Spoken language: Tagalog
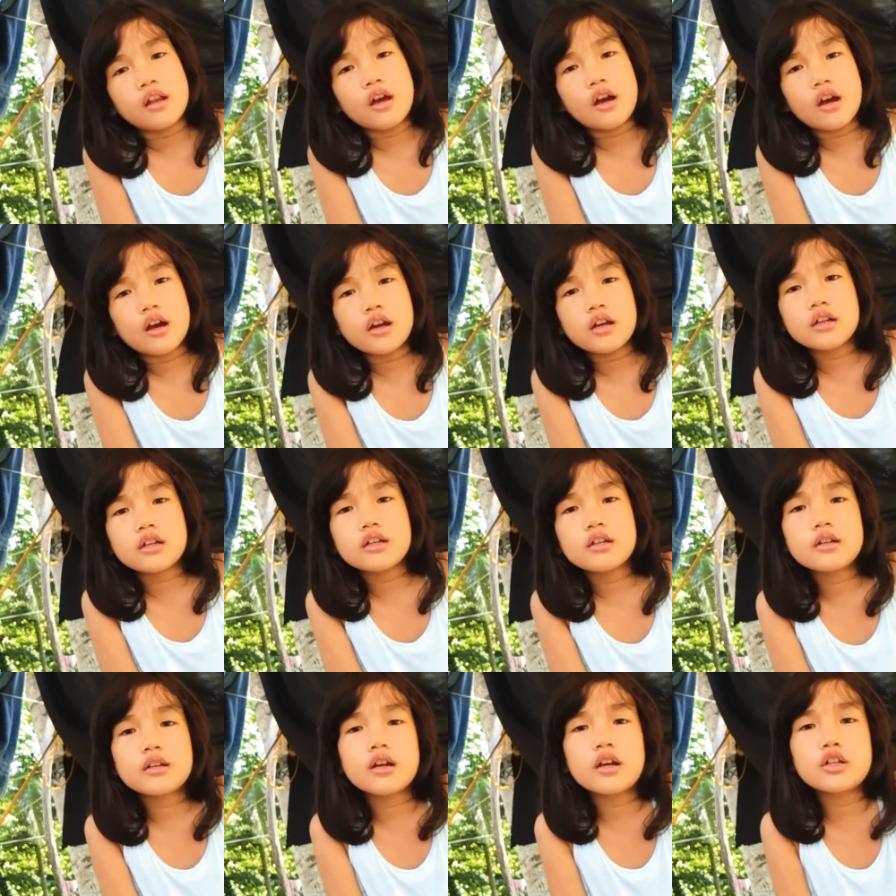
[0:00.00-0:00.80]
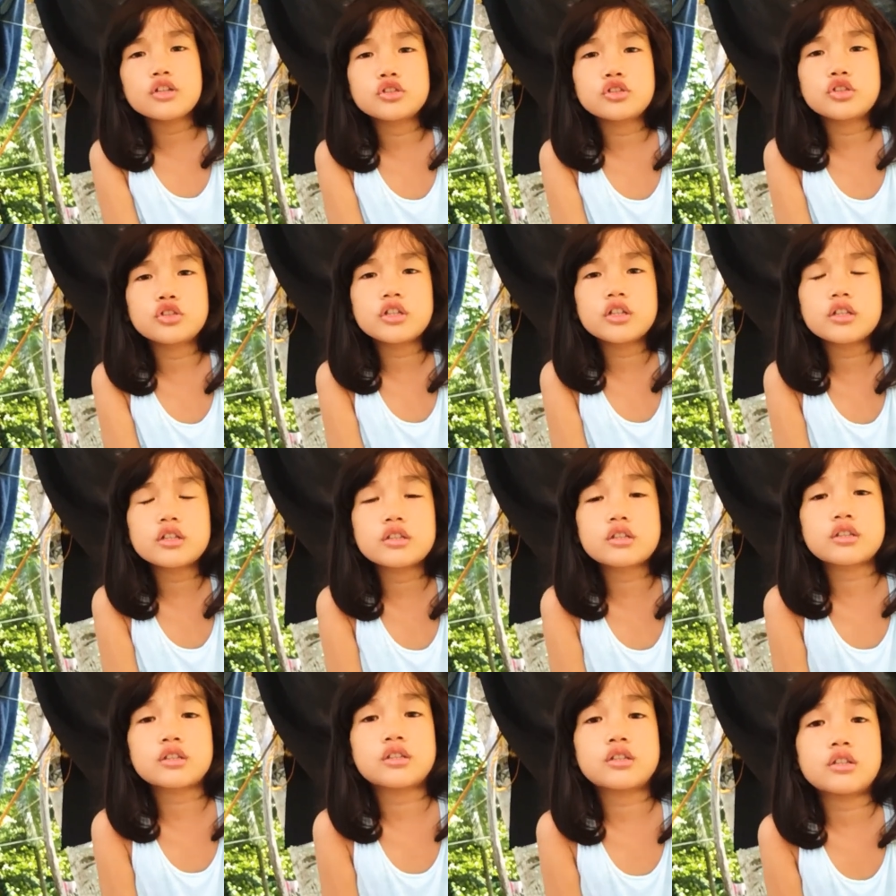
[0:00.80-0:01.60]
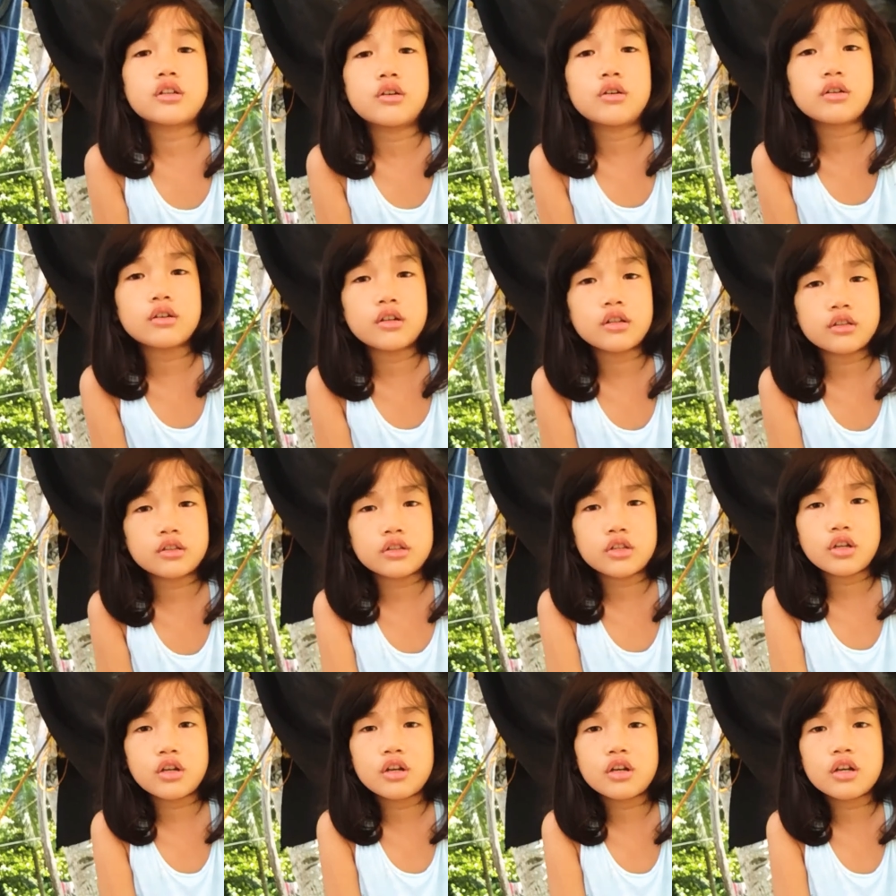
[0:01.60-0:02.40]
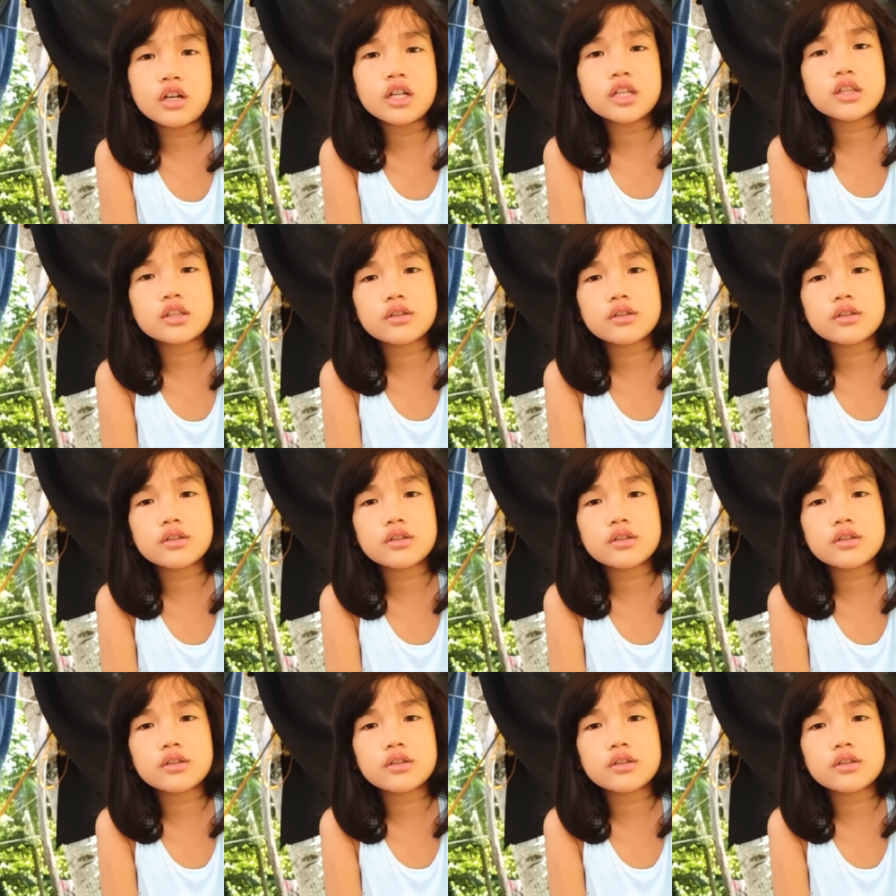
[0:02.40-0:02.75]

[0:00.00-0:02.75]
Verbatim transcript: Na ay gadgets o internet